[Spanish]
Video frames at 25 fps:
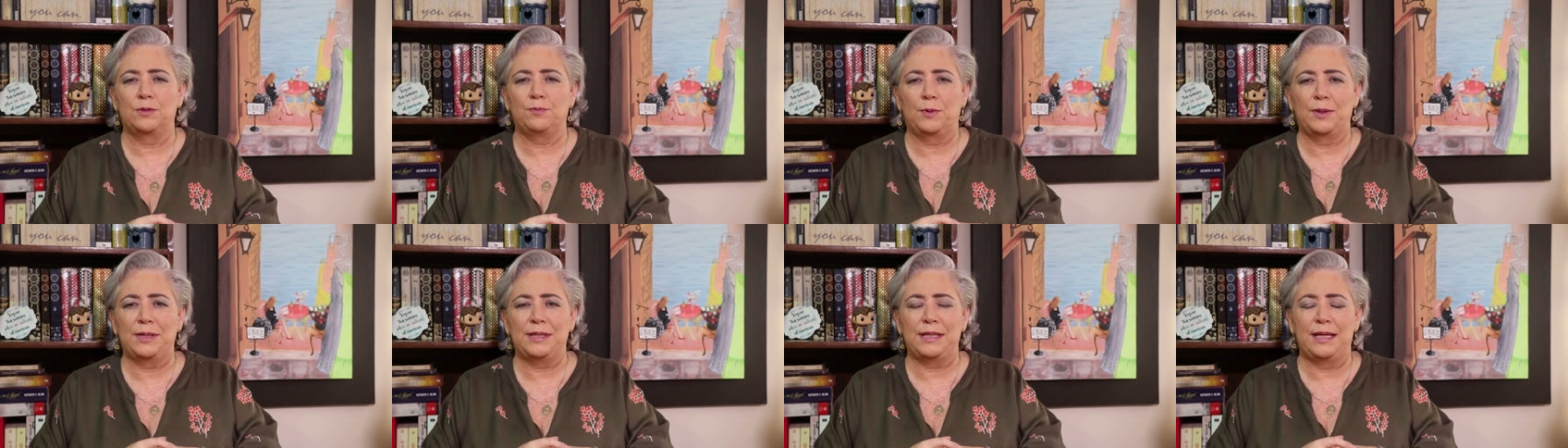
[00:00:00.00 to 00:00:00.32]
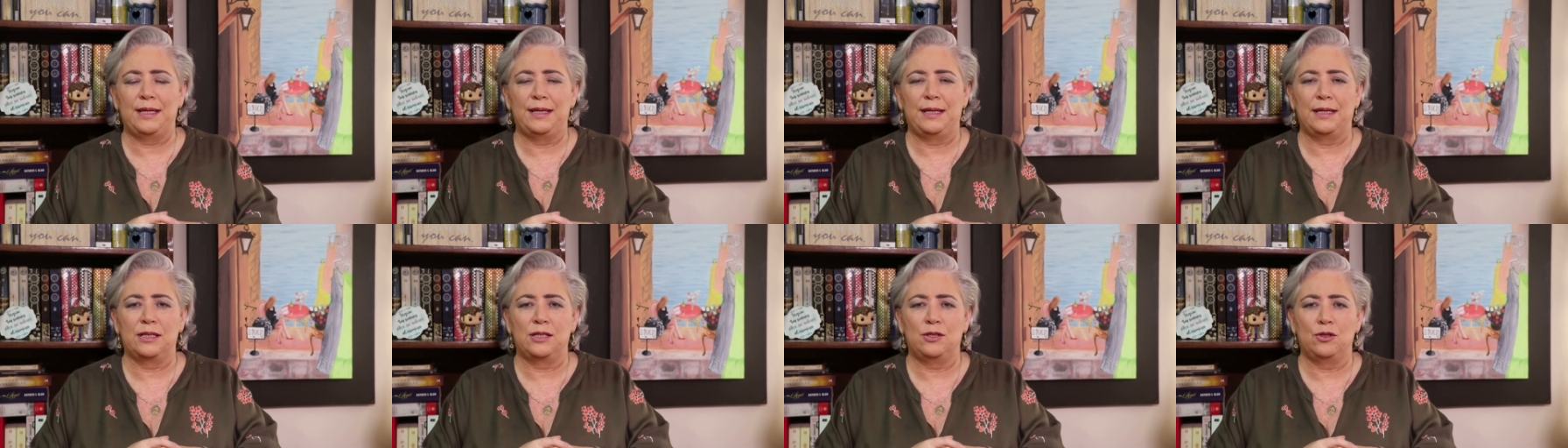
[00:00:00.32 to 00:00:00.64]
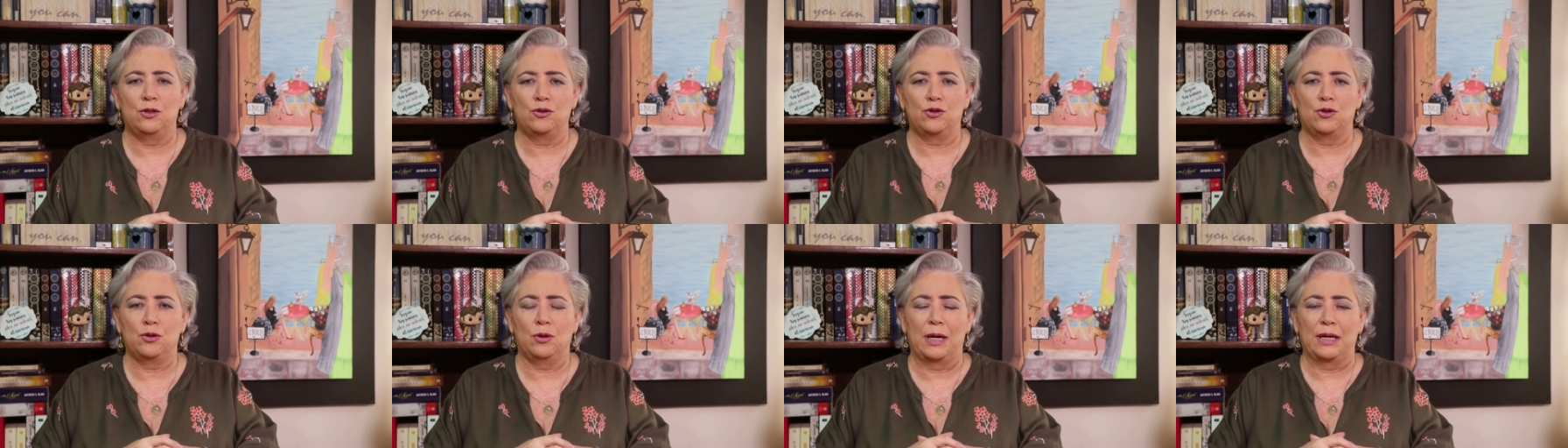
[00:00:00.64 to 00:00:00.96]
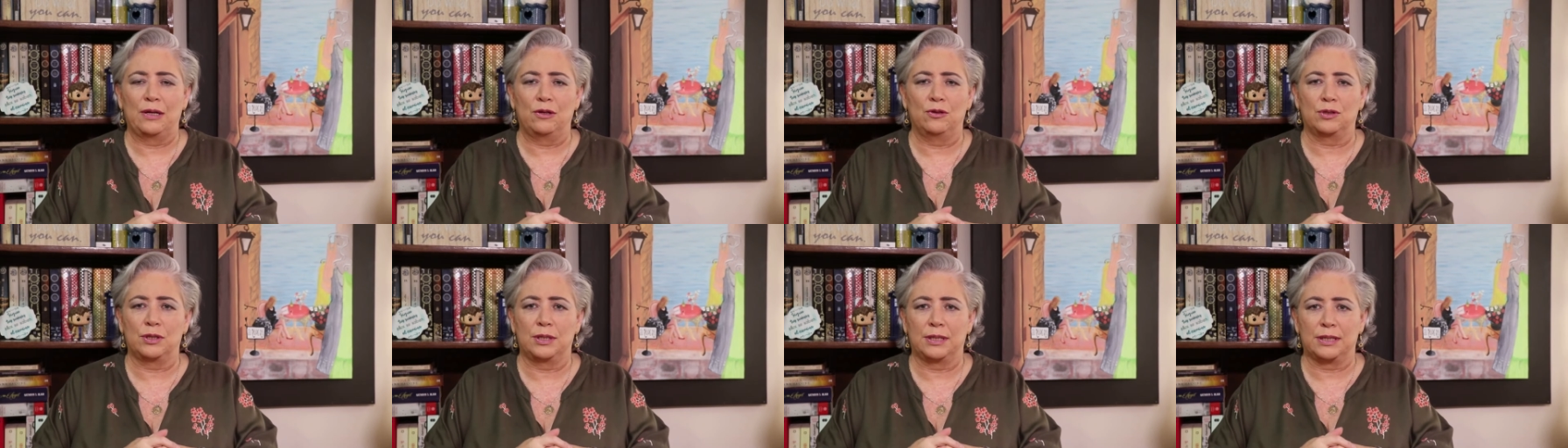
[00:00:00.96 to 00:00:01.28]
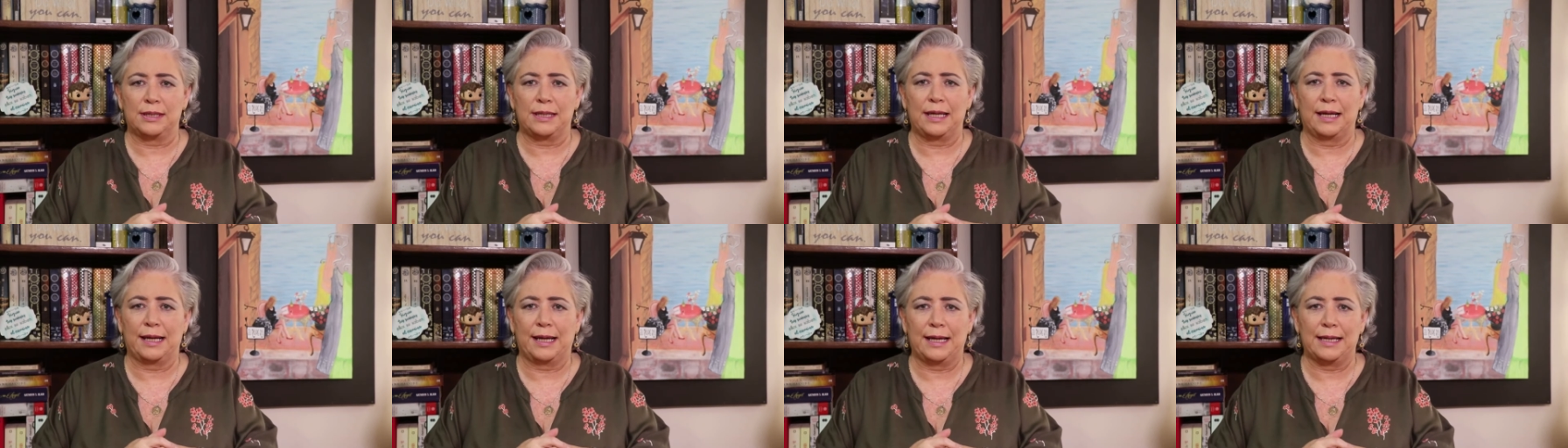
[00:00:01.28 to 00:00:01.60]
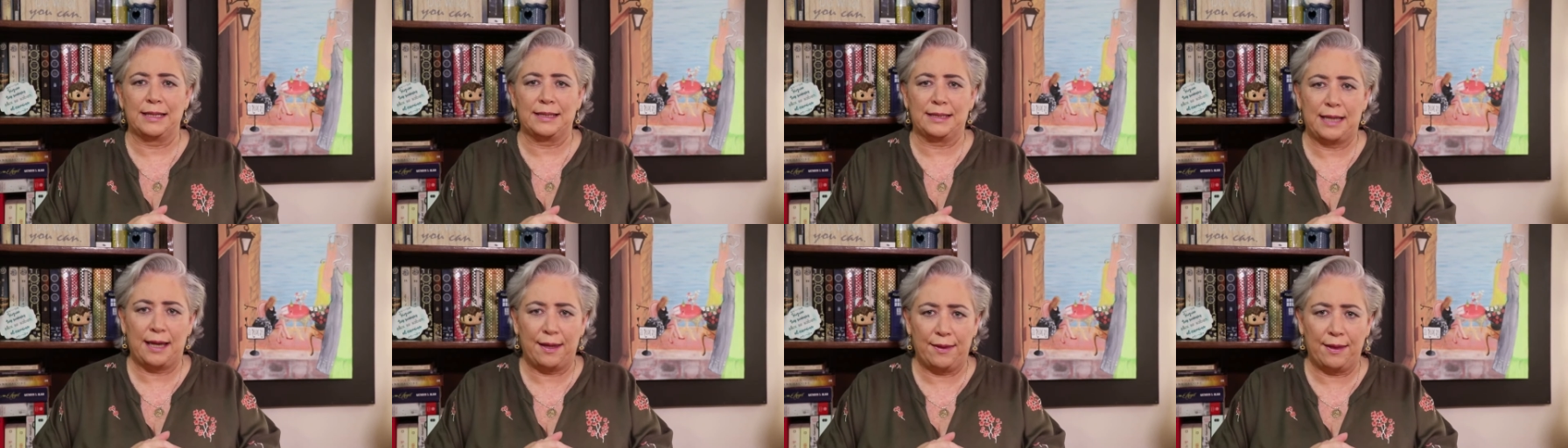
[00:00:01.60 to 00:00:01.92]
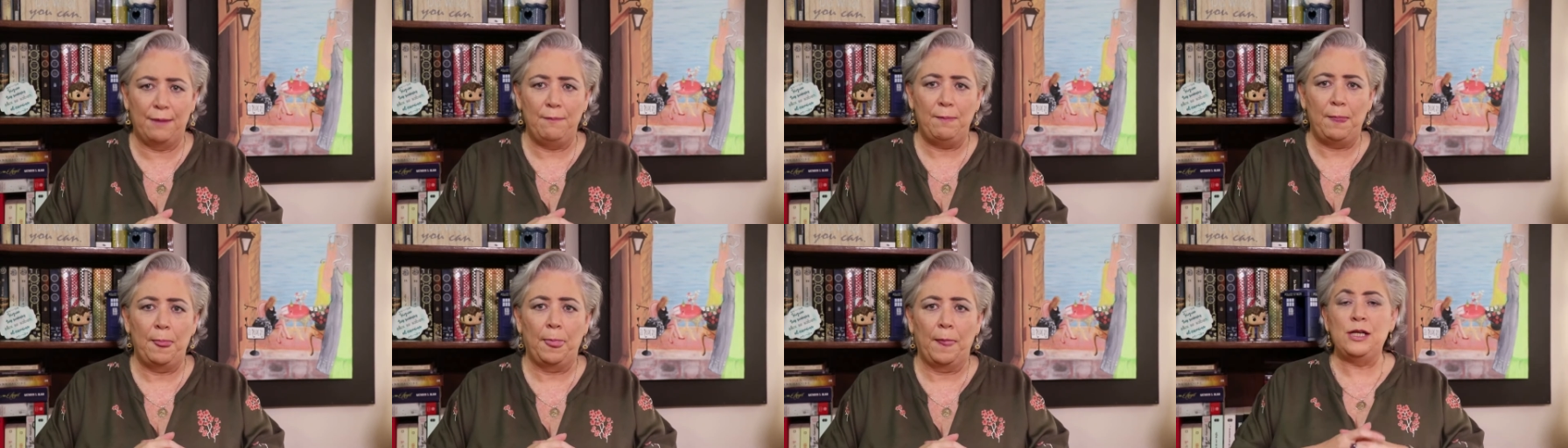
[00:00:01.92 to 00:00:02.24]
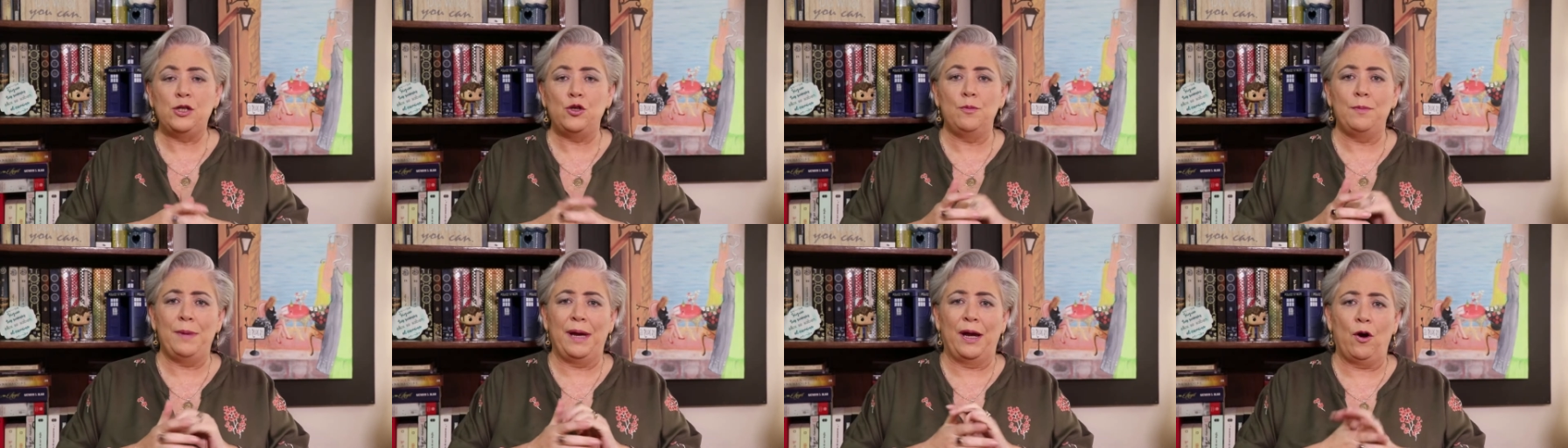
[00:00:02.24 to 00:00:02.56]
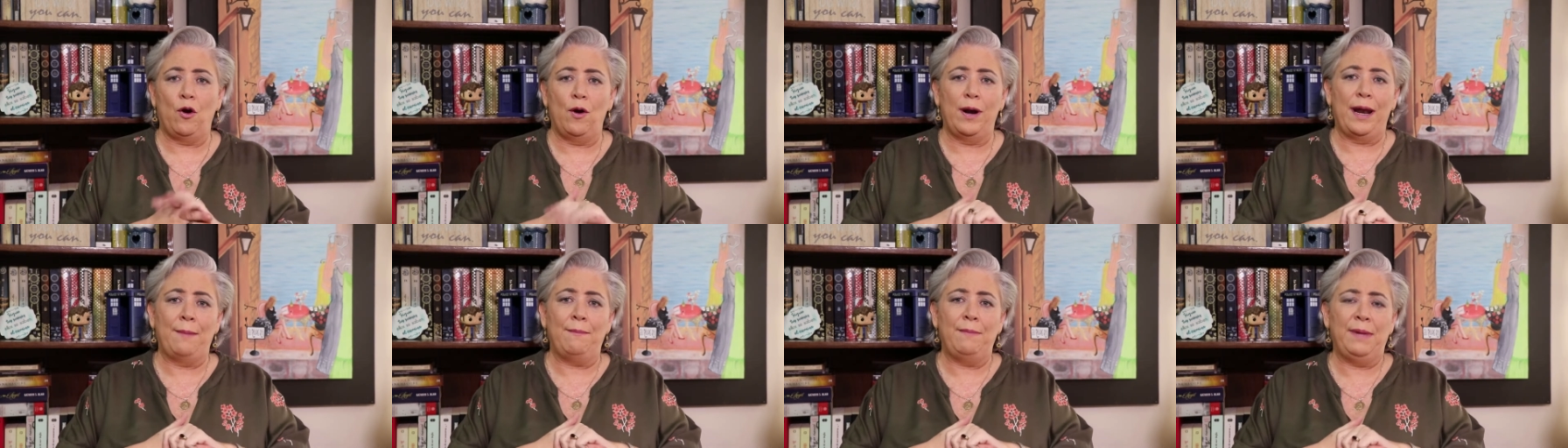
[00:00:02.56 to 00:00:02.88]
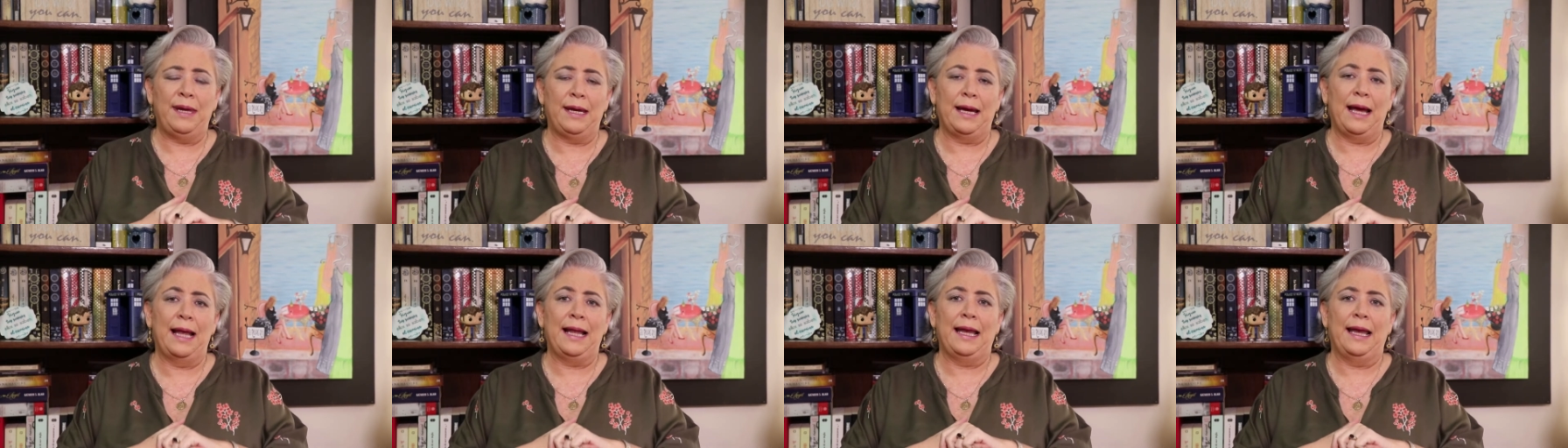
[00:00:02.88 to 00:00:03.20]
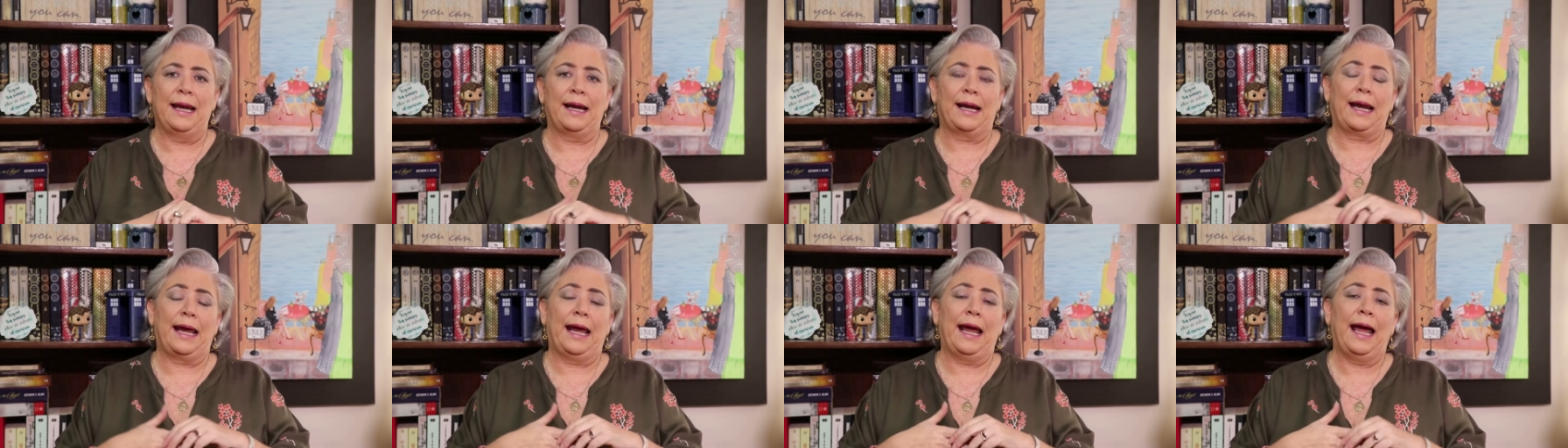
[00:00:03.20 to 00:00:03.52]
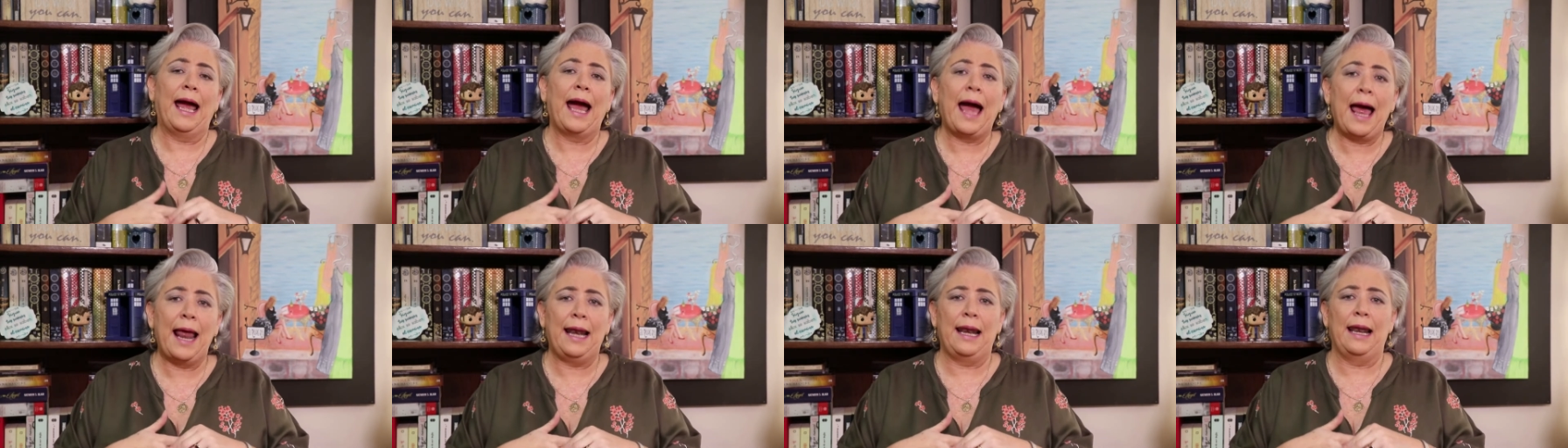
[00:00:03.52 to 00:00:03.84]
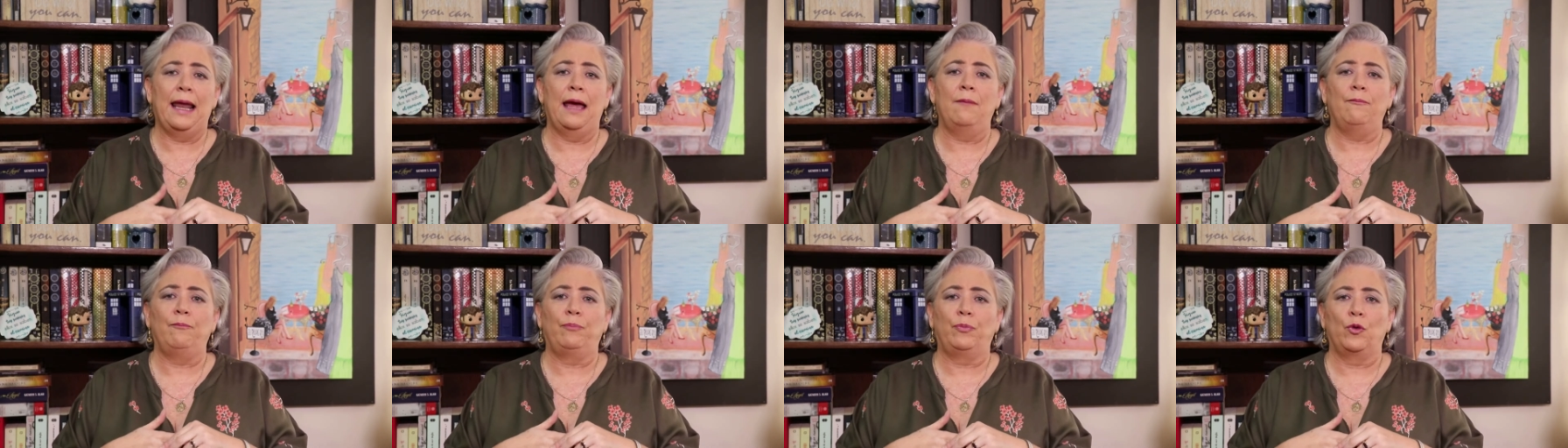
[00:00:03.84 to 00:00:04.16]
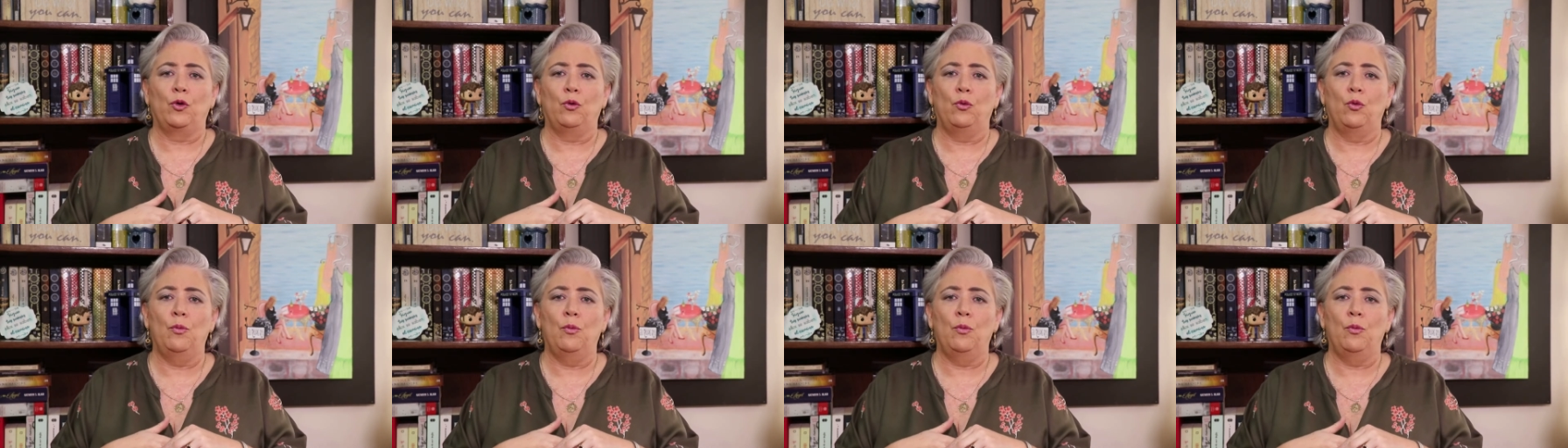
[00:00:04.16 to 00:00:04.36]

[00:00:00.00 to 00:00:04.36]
después de 18 años de estar casada y su mejor amiga le regala